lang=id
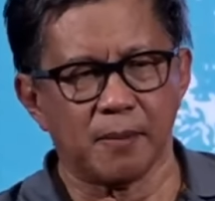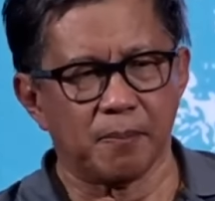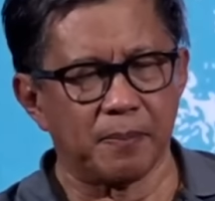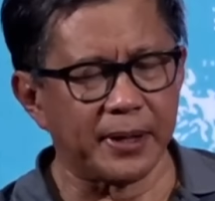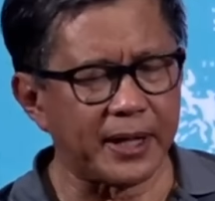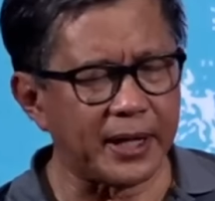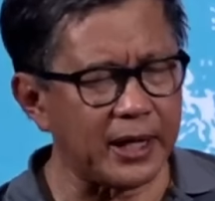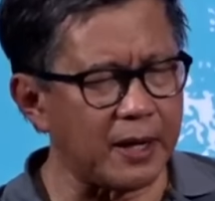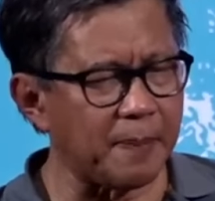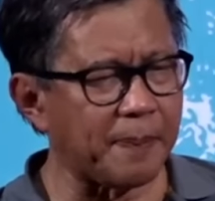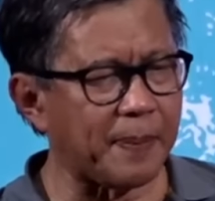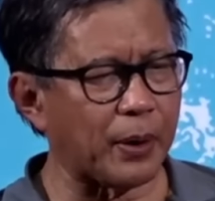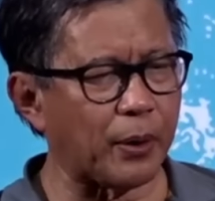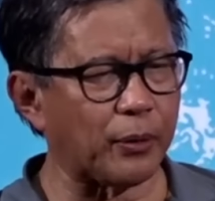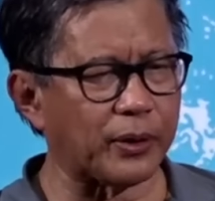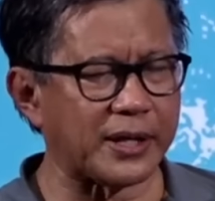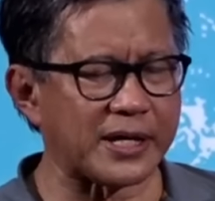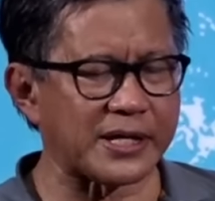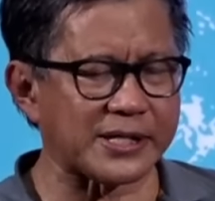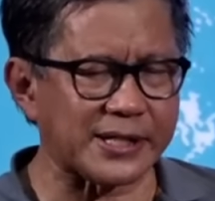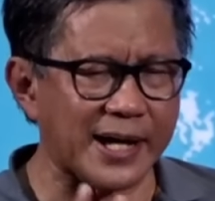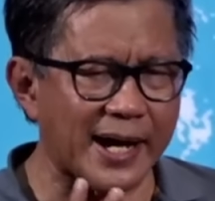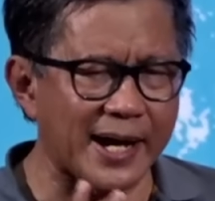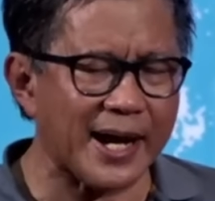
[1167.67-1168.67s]
Begini Pak
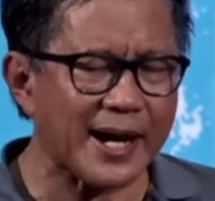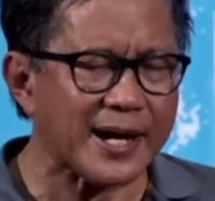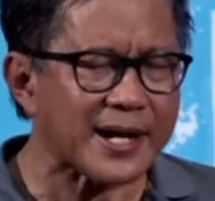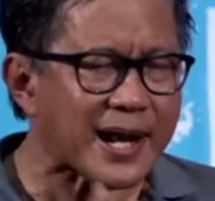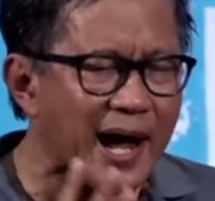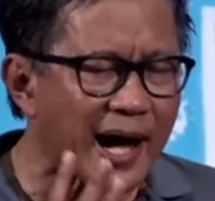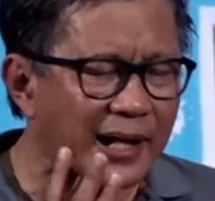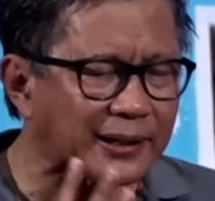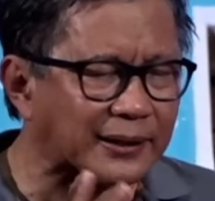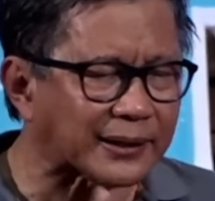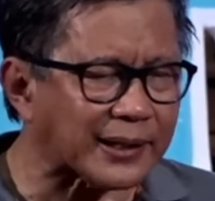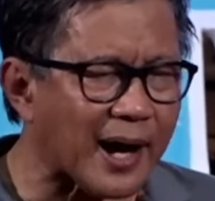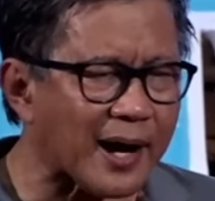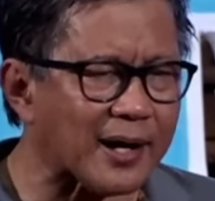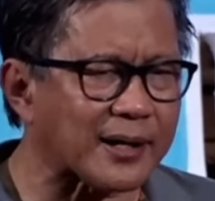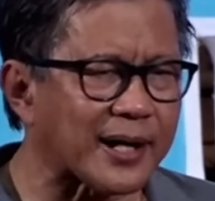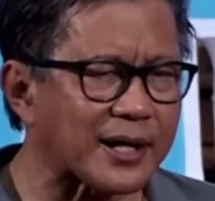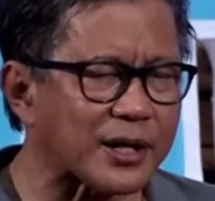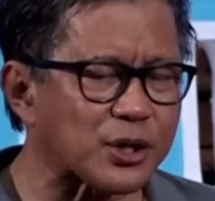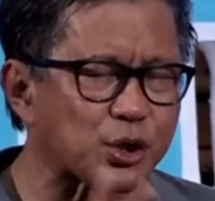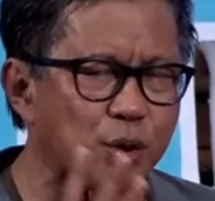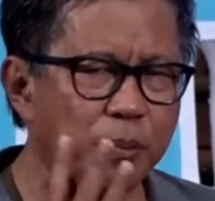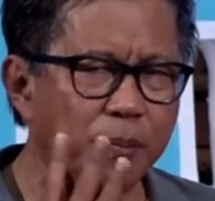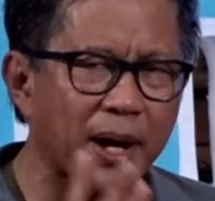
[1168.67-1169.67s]
Rocky, saya datang
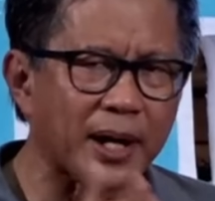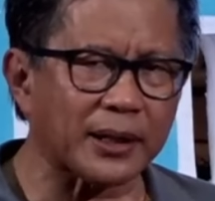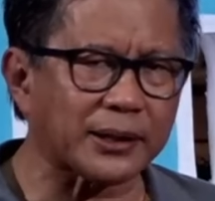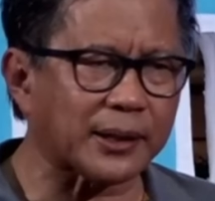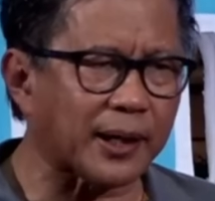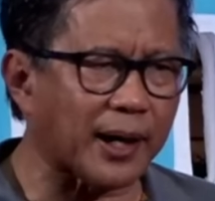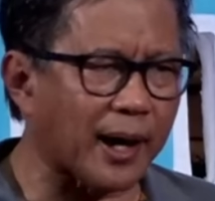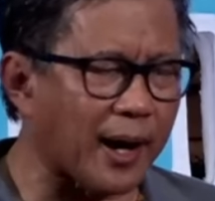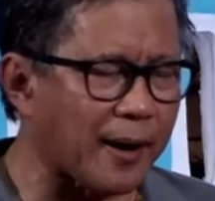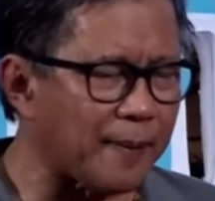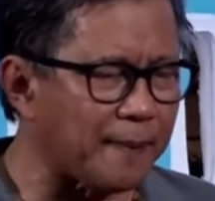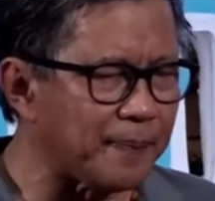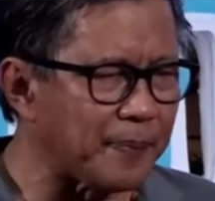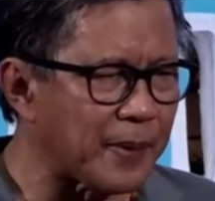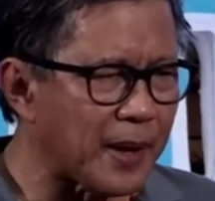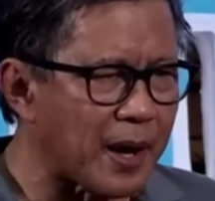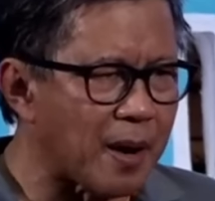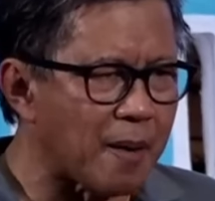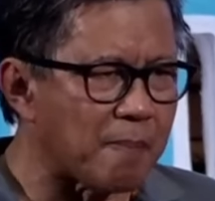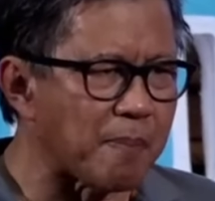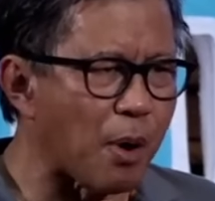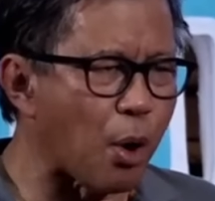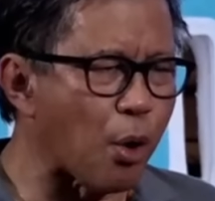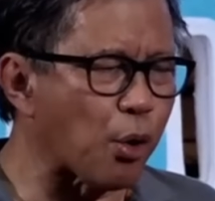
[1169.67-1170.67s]
dari Sumatera
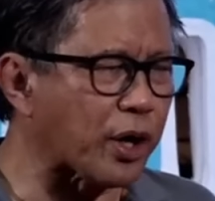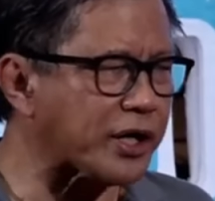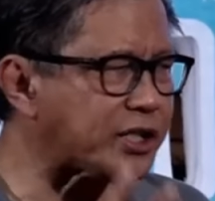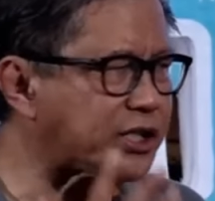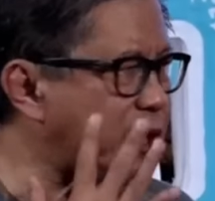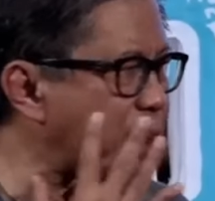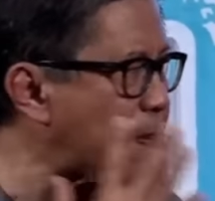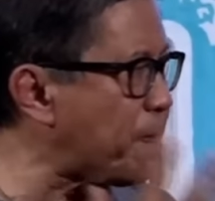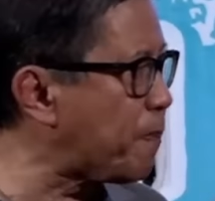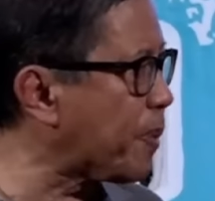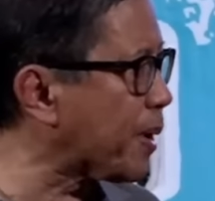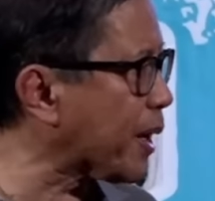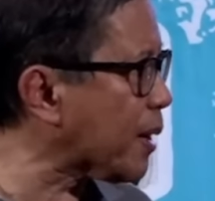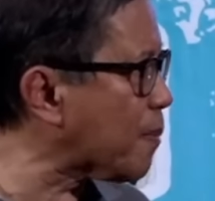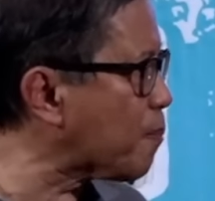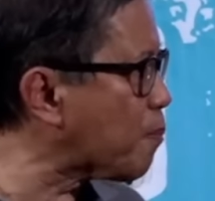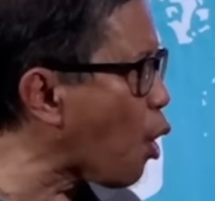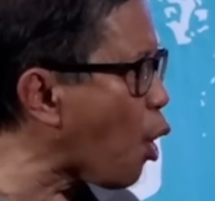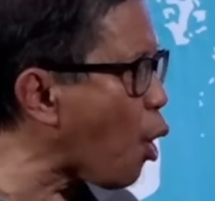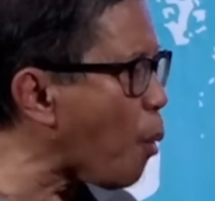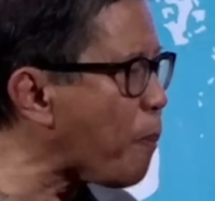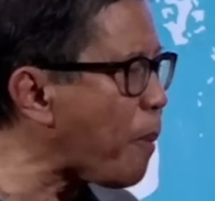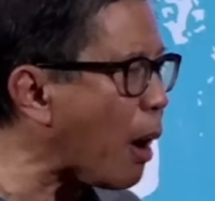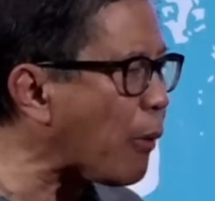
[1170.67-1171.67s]
mau ke Jember,
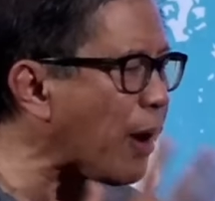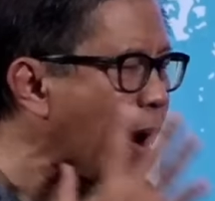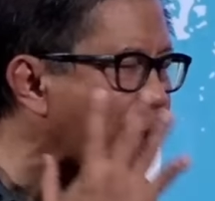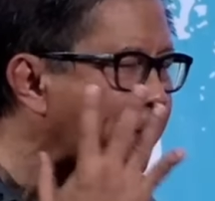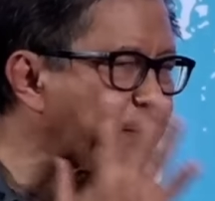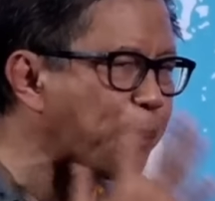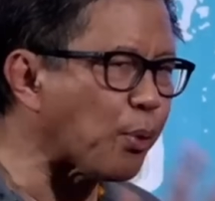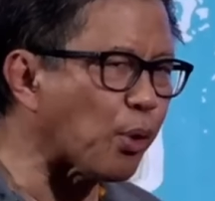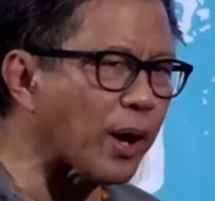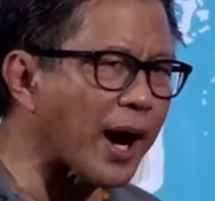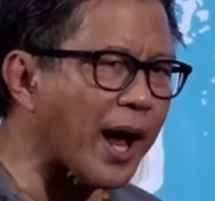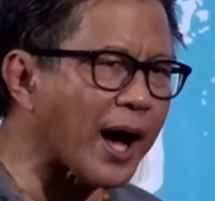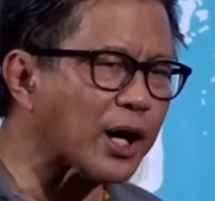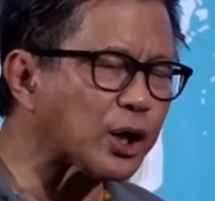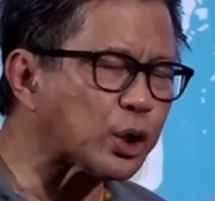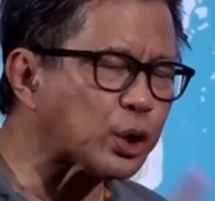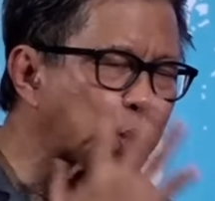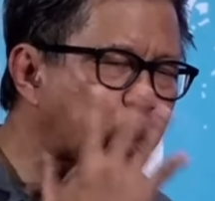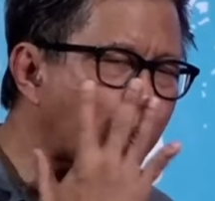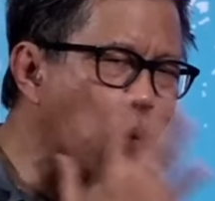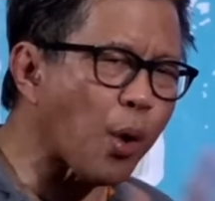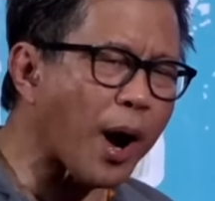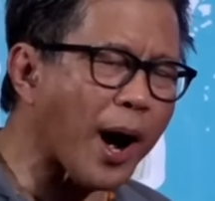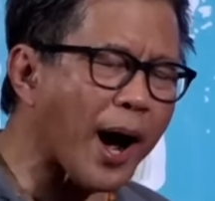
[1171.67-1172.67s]
mau bawa
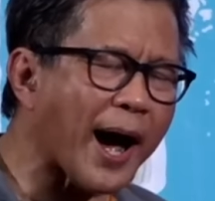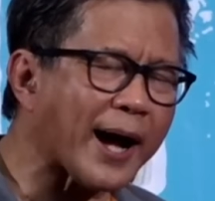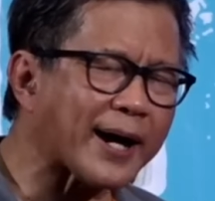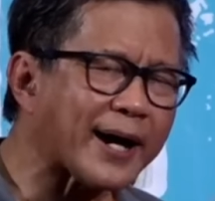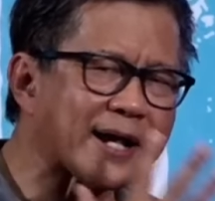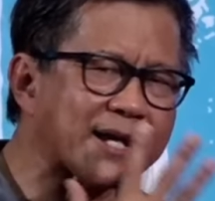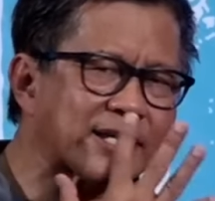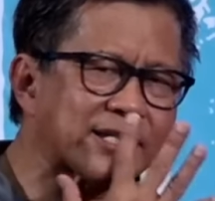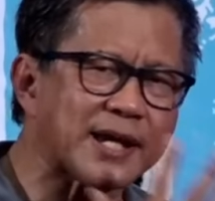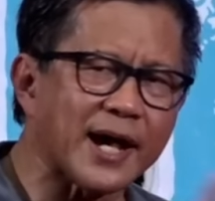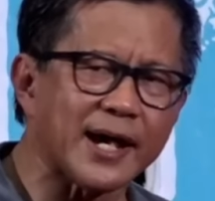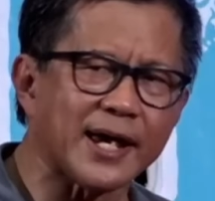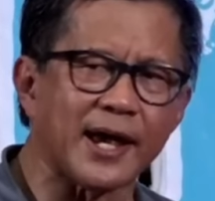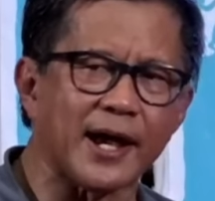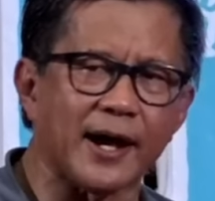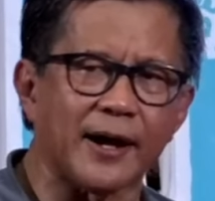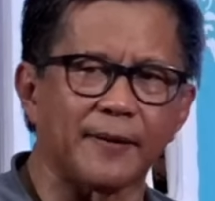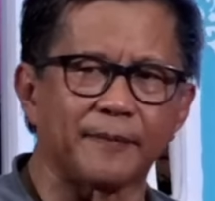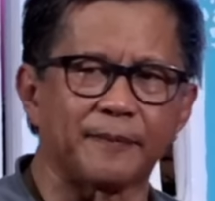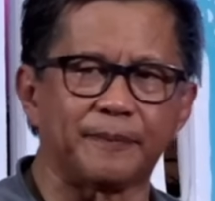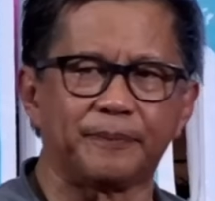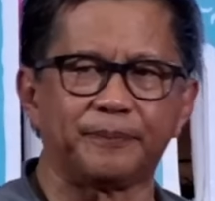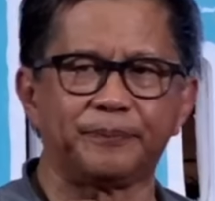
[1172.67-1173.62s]
pulang dua anak saya.